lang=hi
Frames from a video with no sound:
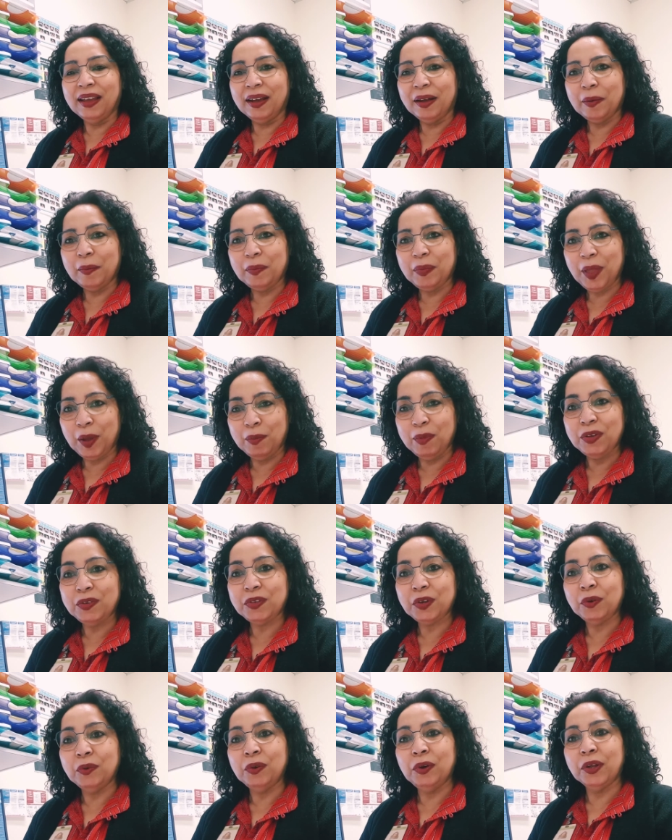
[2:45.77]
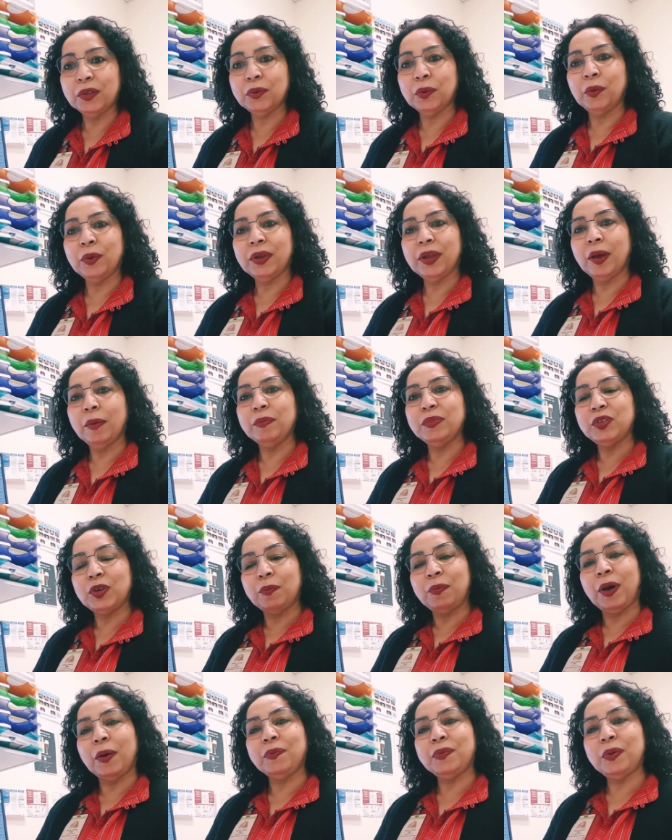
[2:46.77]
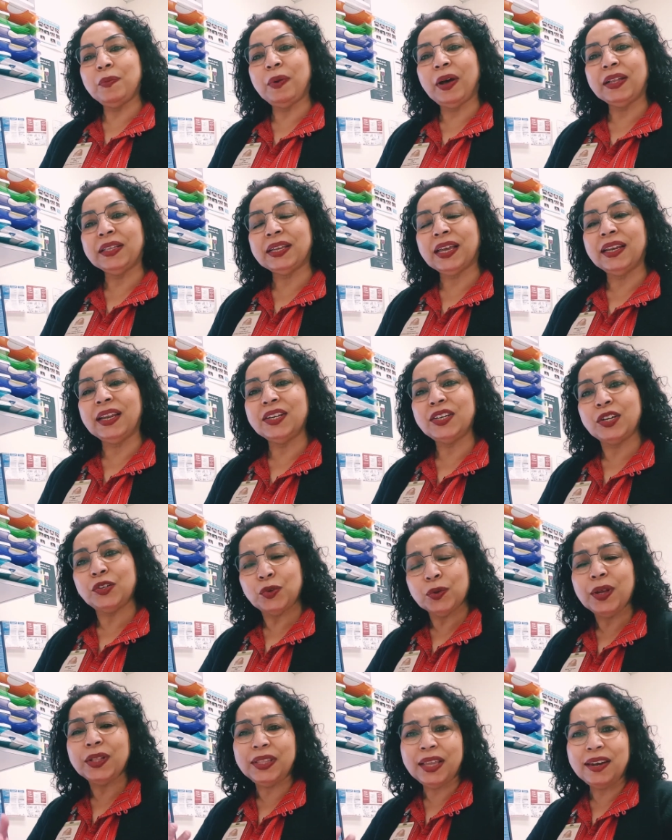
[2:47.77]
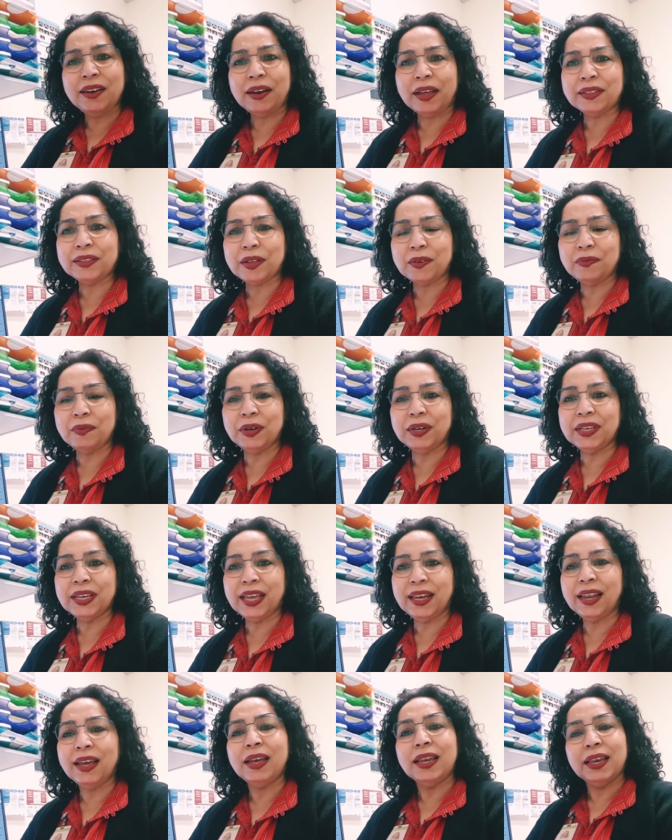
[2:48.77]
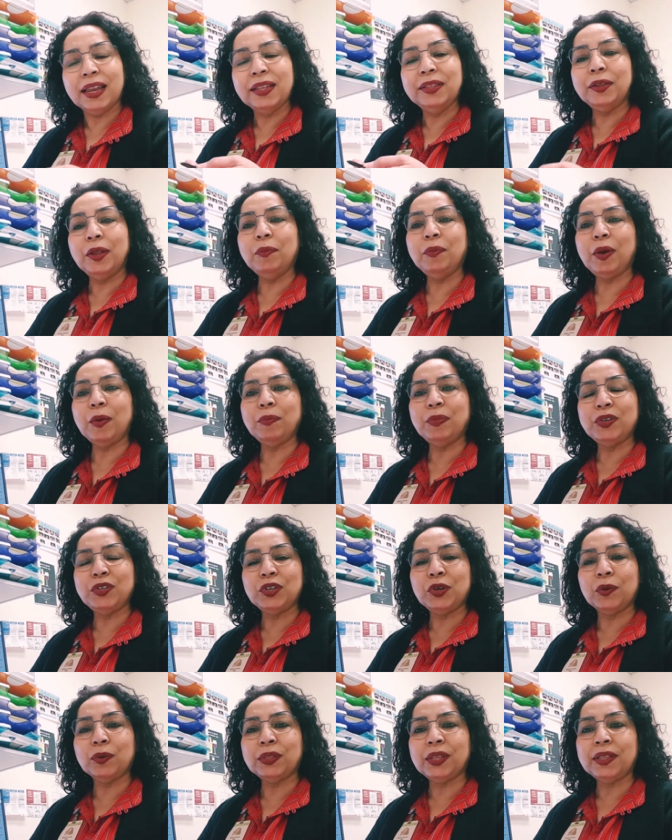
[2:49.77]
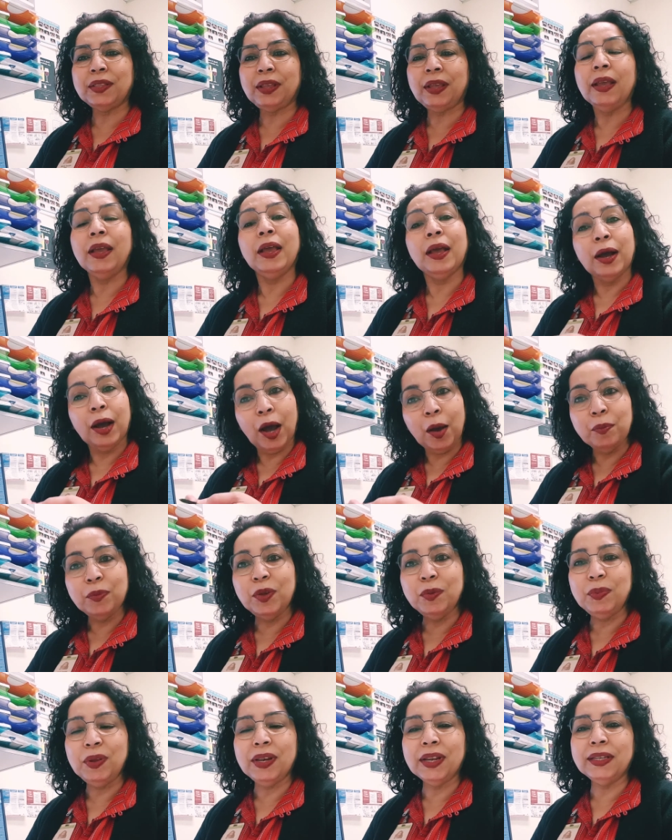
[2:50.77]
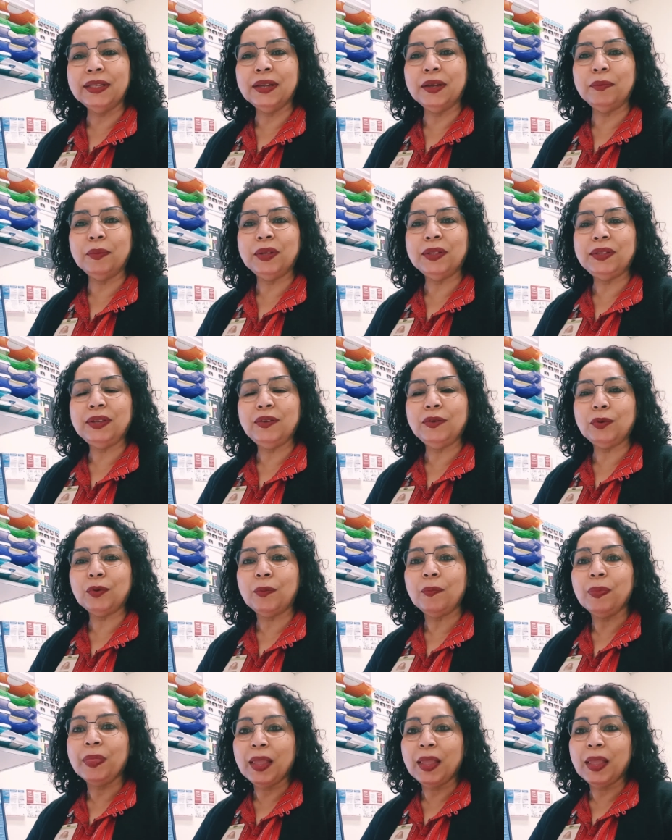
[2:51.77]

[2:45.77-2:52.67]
हमें सहूलत हो कि हम जब आपसे बात करना चाहें क्योंकि दिन रात का फ़र्क है ना लंदन में अब्बा जी होते थे अम्मी भी लंदन में थी तो